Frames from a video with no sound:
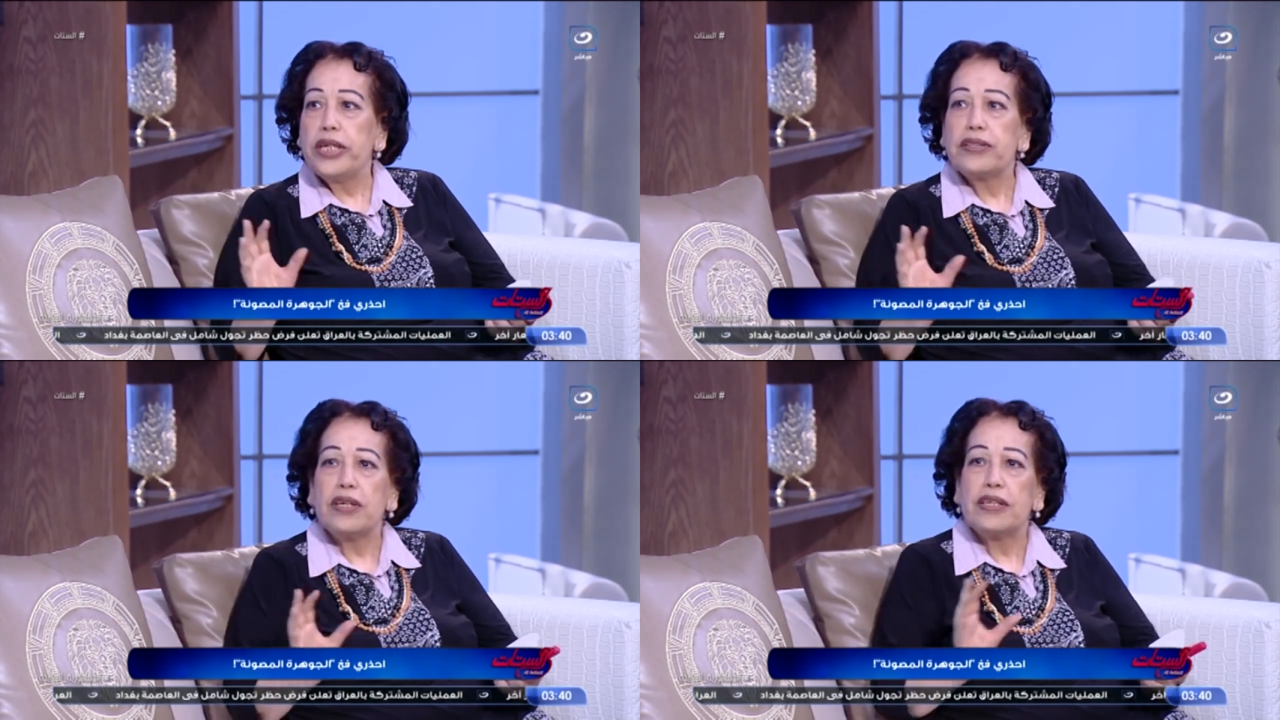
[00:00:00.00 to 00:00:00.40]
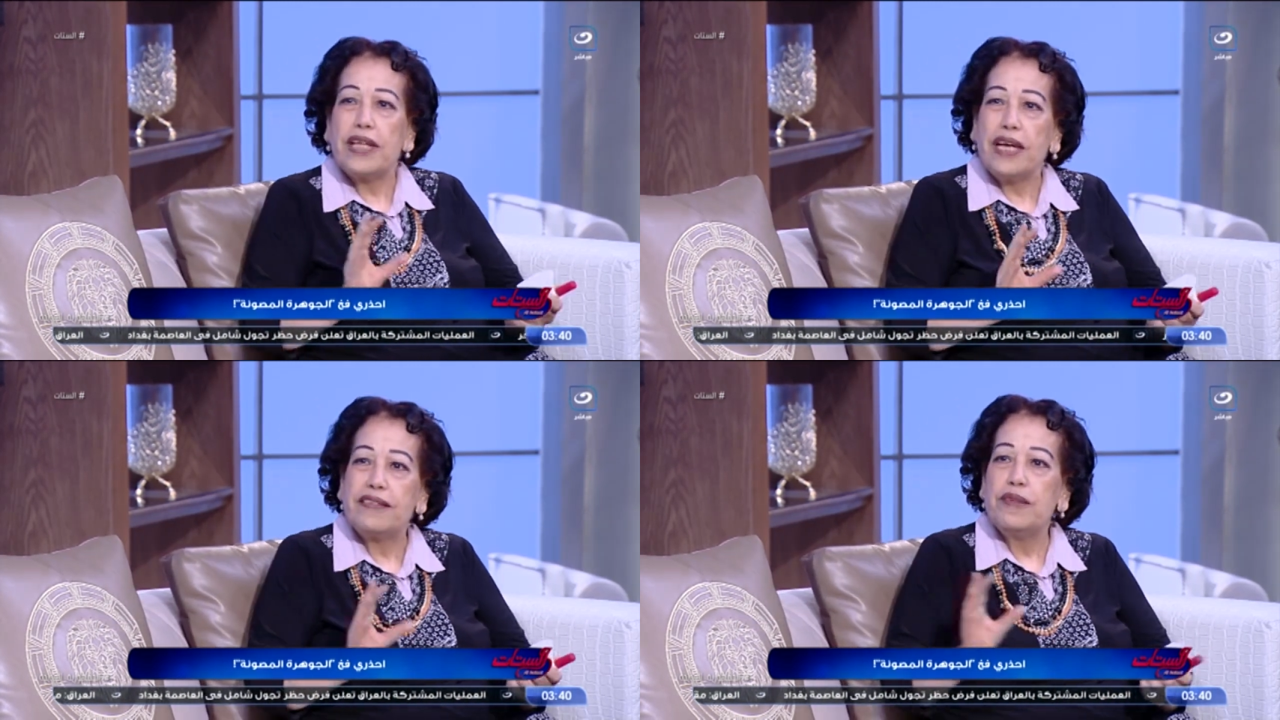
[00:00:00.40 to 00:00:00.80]
تقول يا
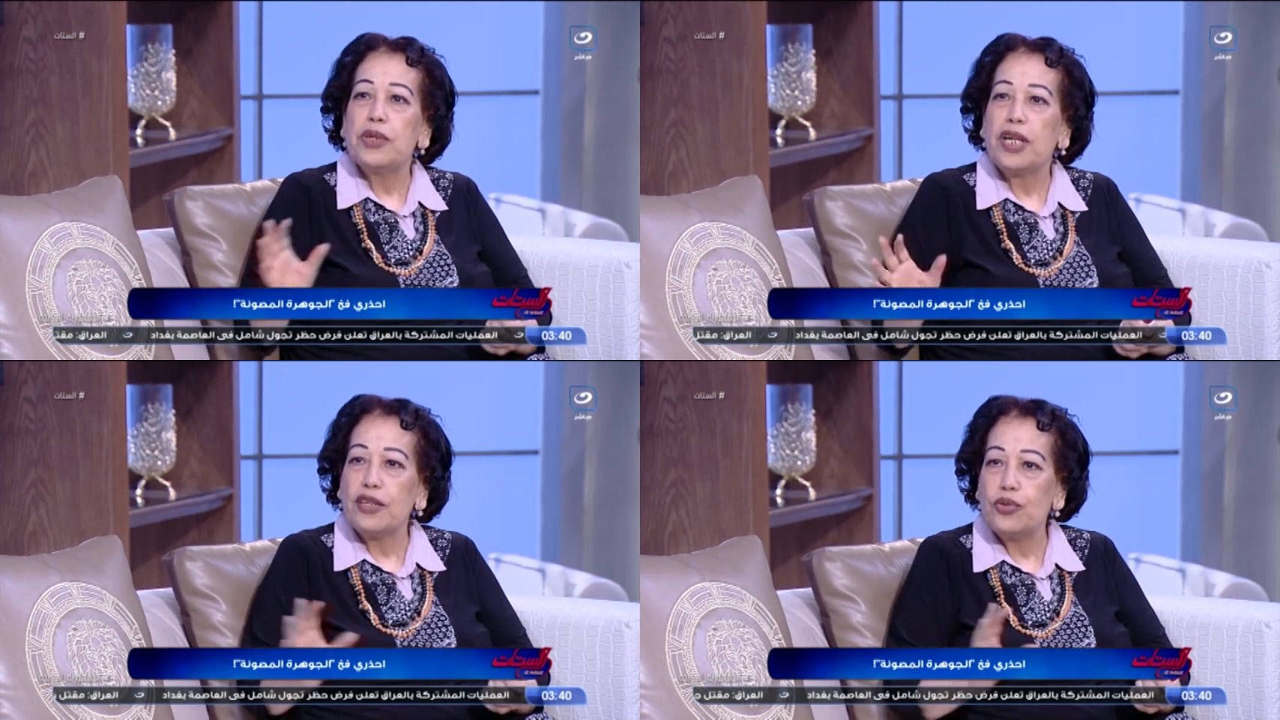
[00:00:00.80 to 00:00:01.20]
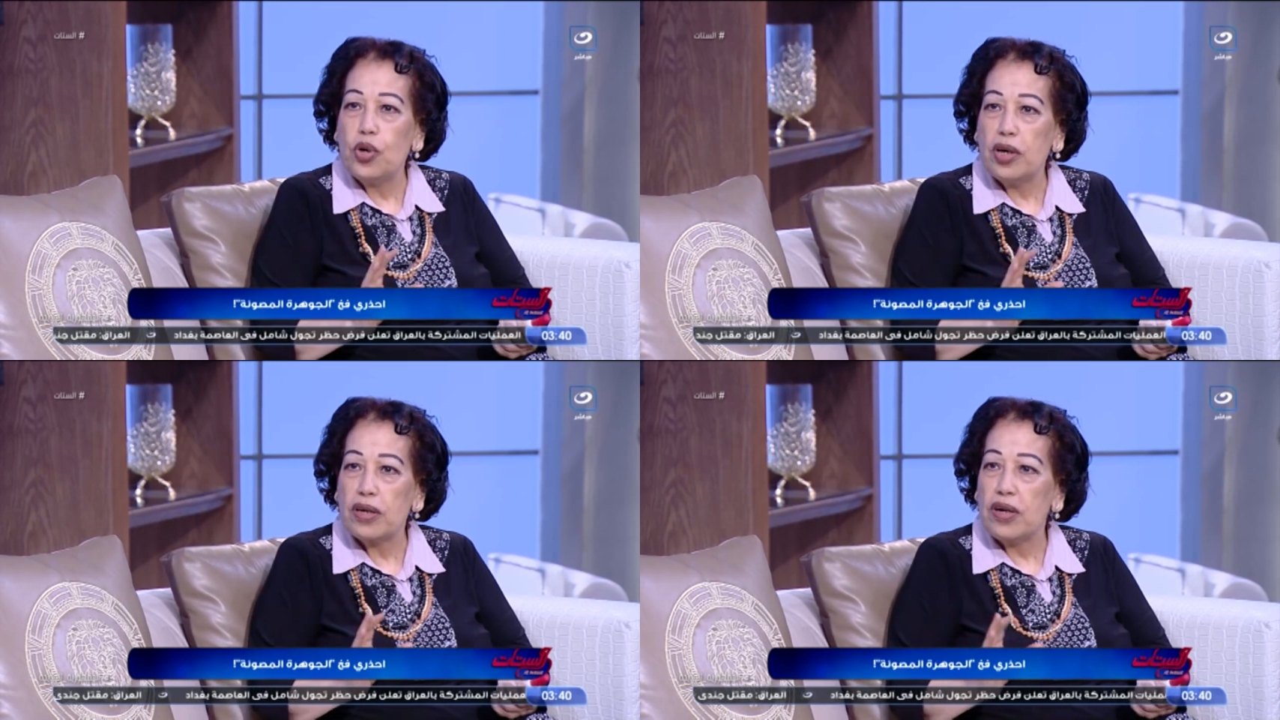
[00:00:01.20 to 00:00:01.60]
ترى تقسيم
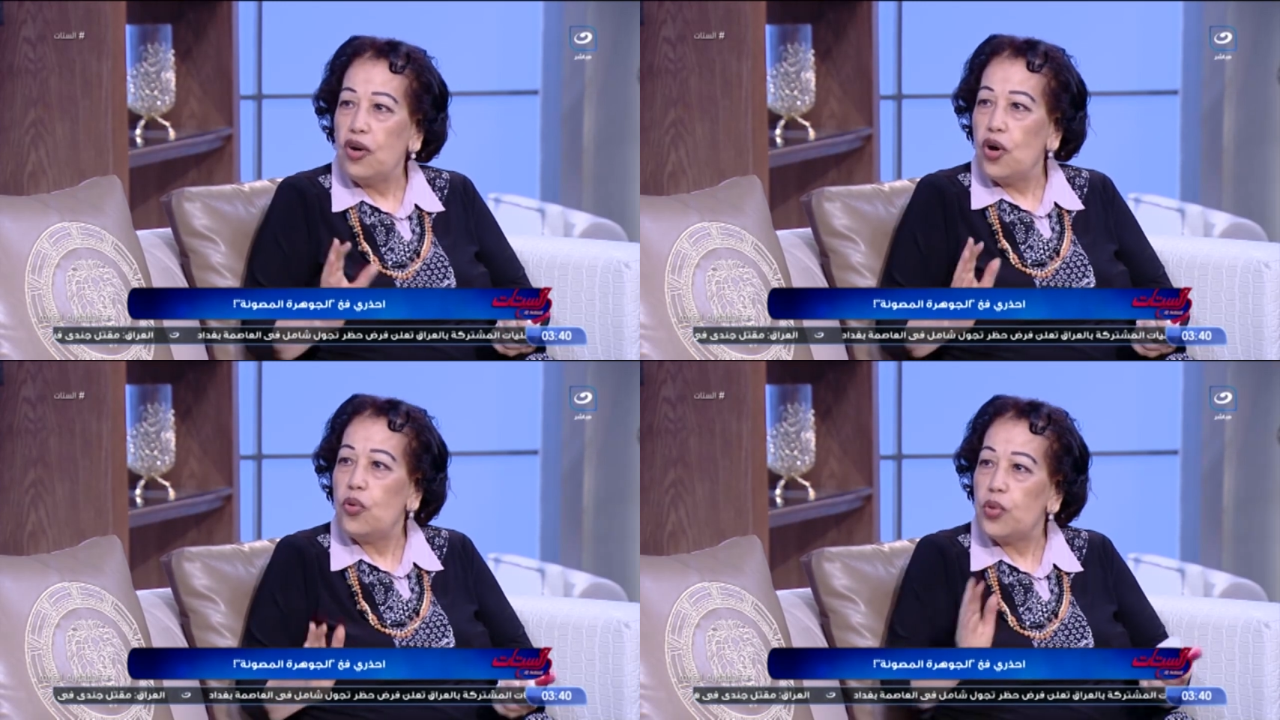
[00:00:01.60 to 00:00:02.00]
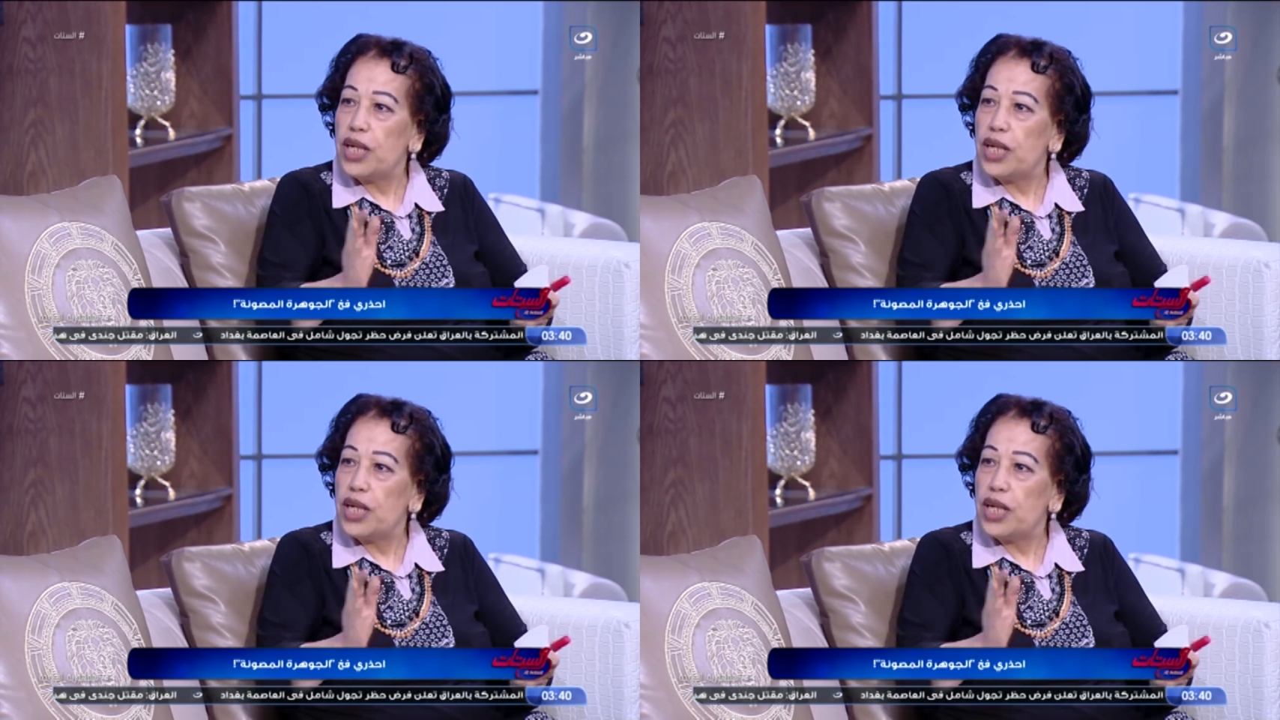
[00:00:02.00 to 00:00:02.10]
الأدوار